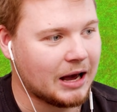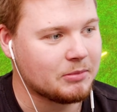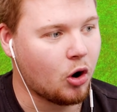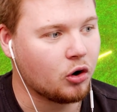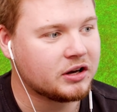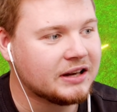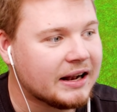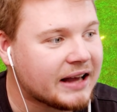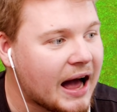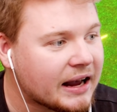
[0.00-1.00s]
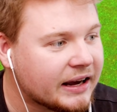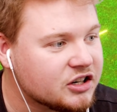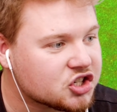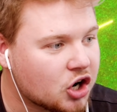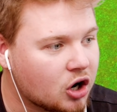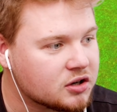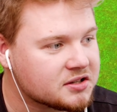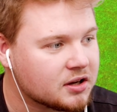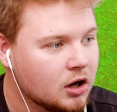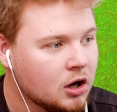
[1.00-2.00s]
die haben ja original gar keine
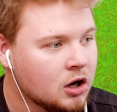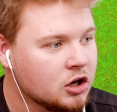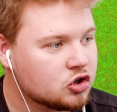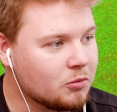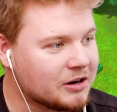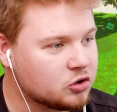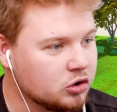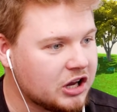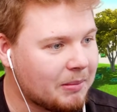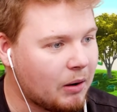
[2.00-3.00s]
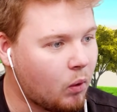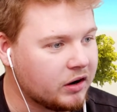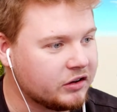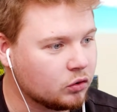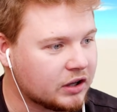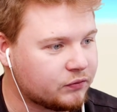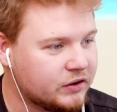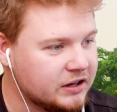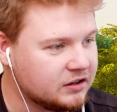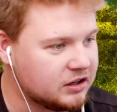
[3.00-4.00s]
Chance. Thomas holt ja mal One-Hit und da
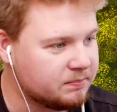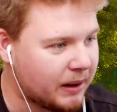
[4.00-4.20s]
fliegen die